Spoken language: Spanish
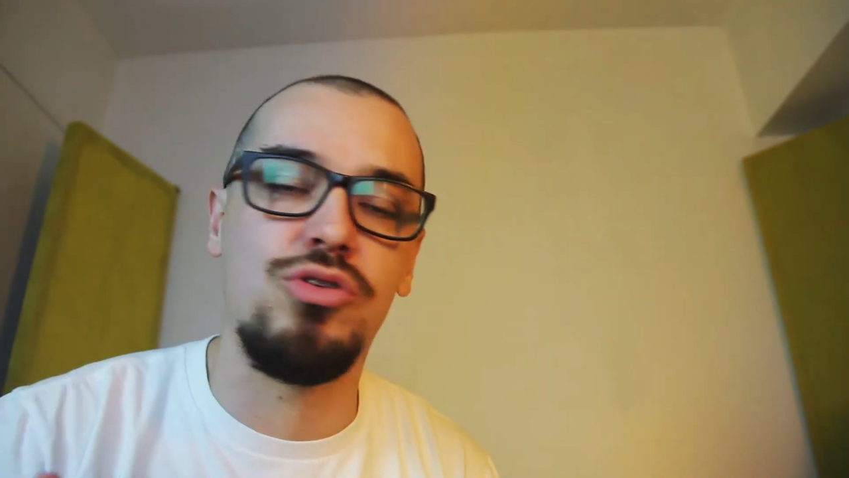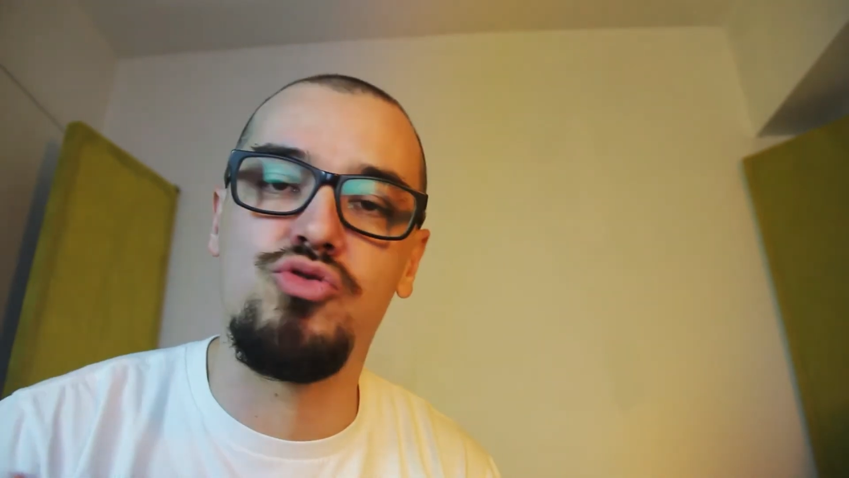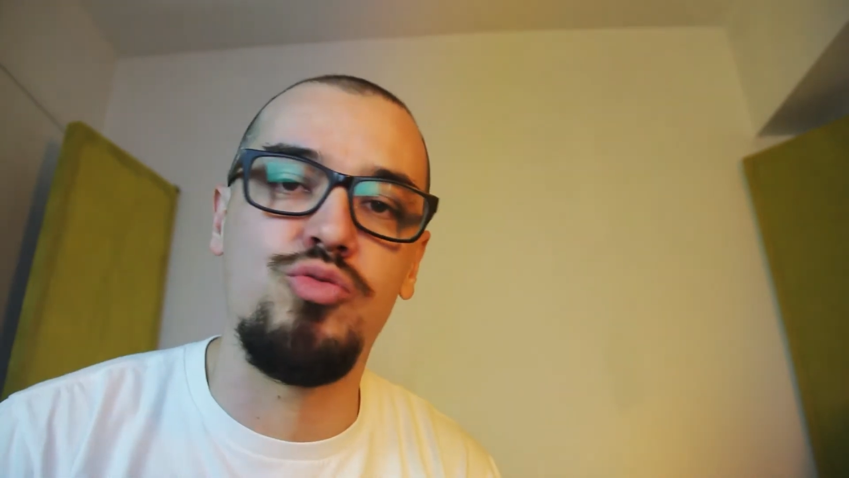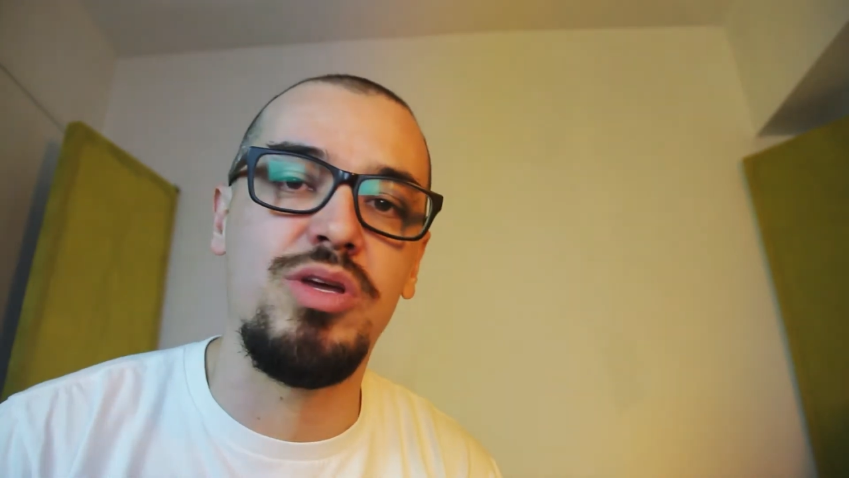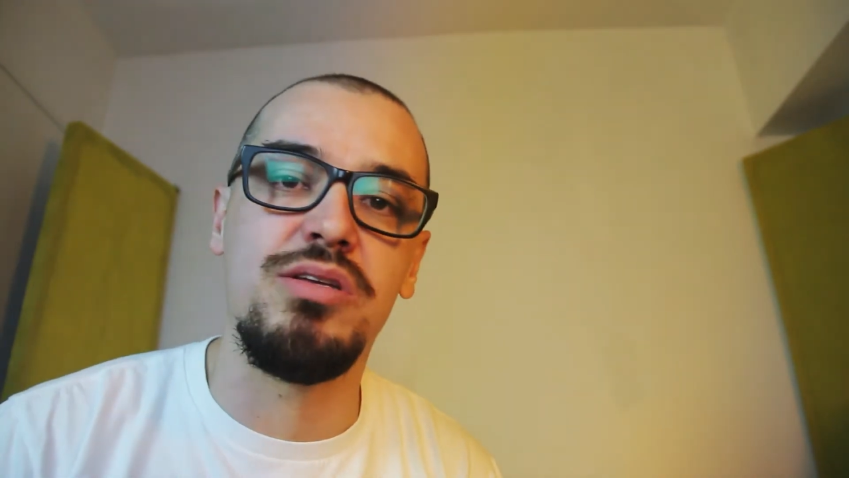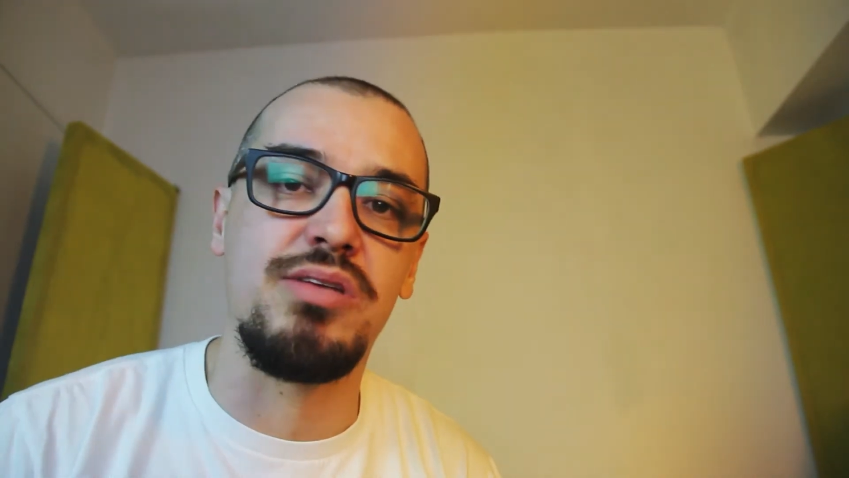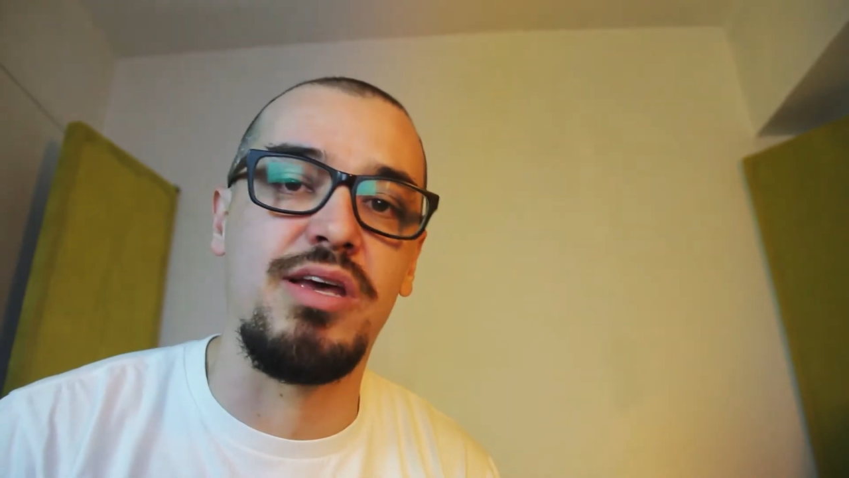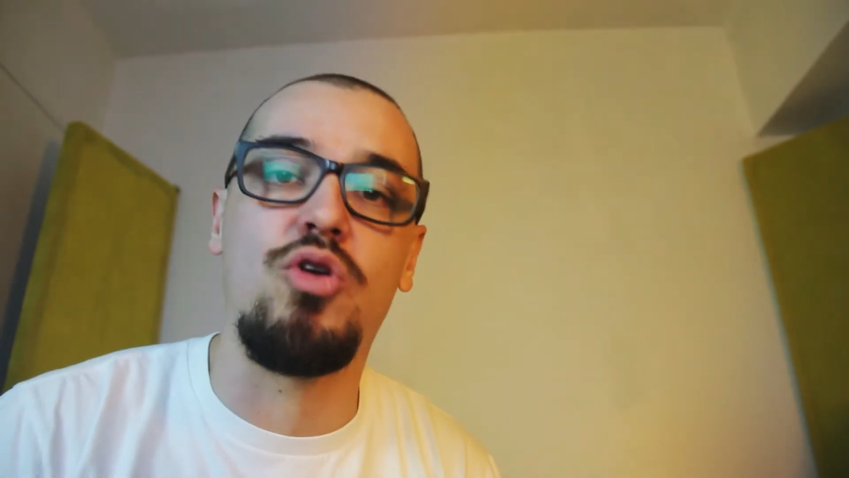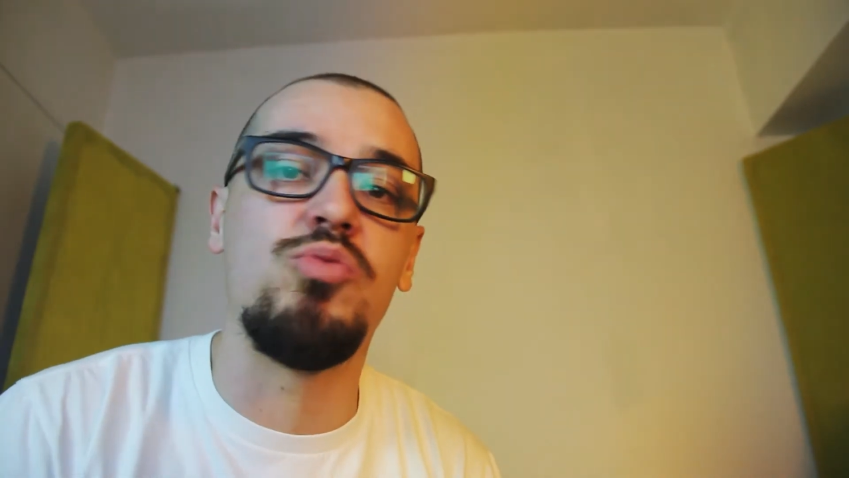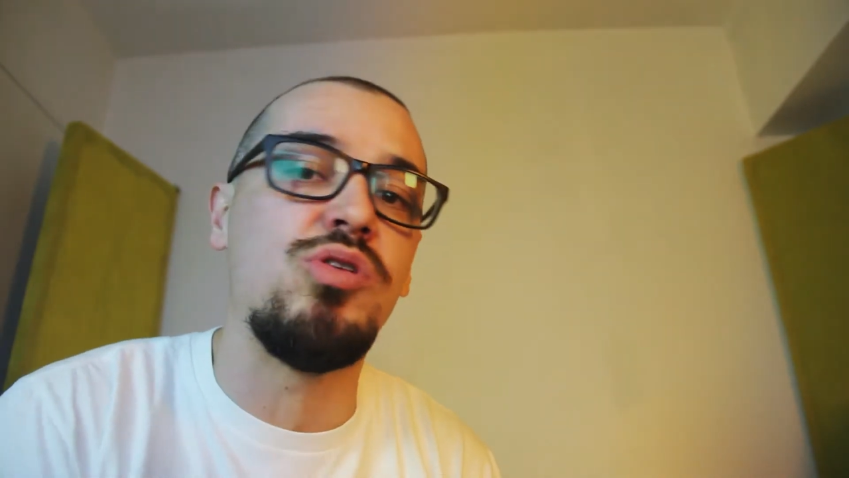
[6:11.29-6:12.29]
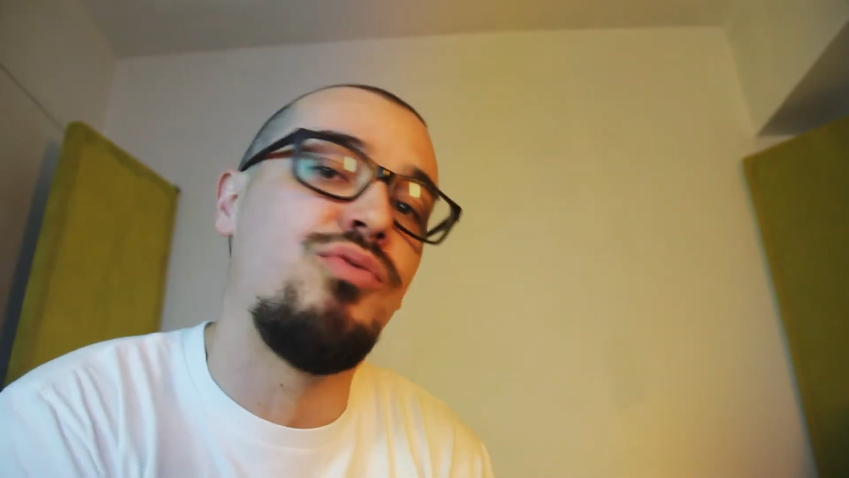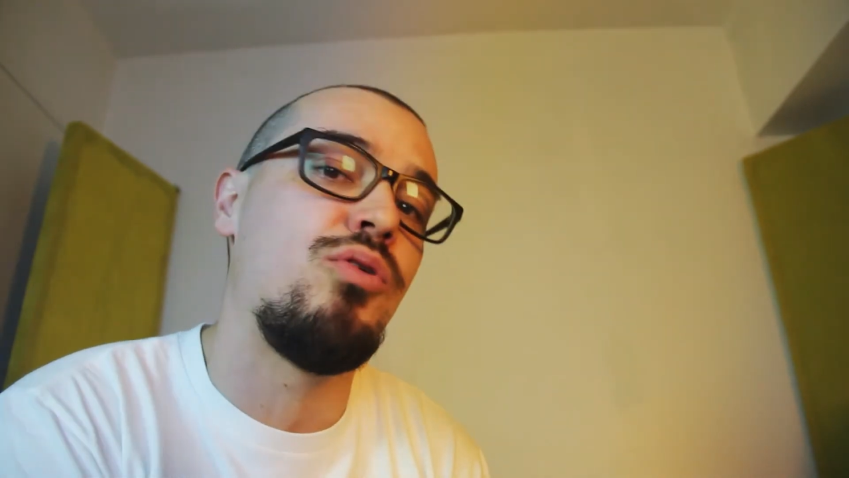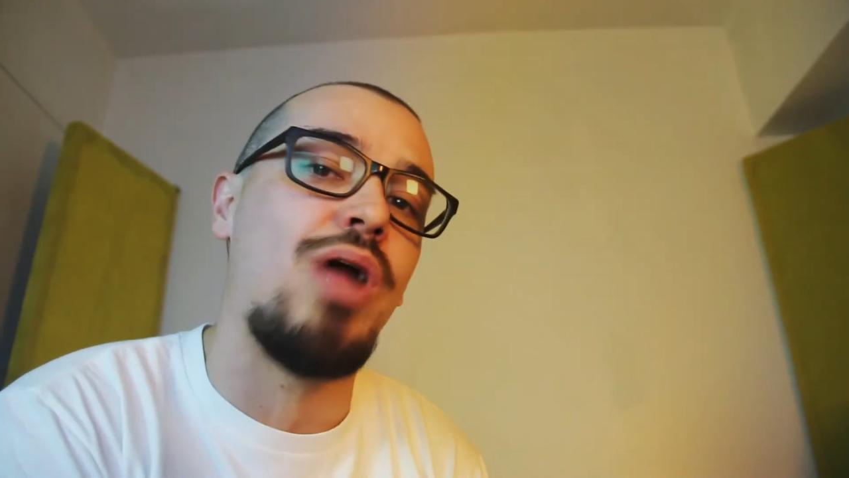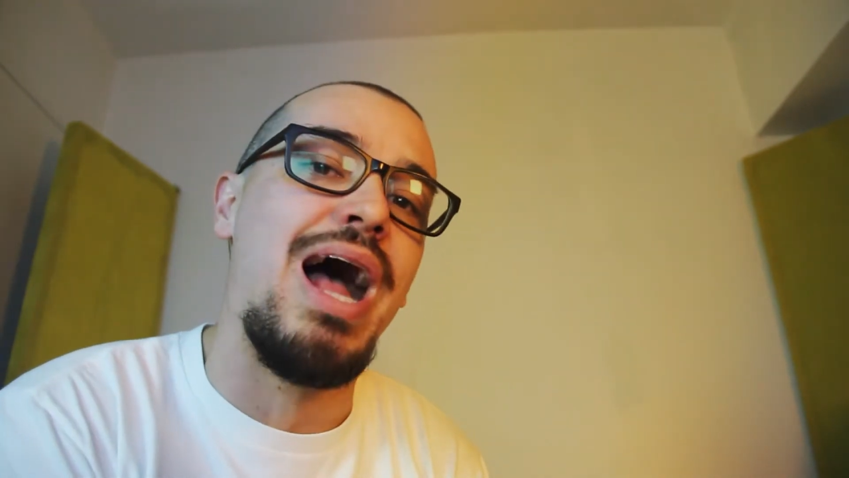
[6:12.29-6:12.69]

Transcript: que subís es como si fuera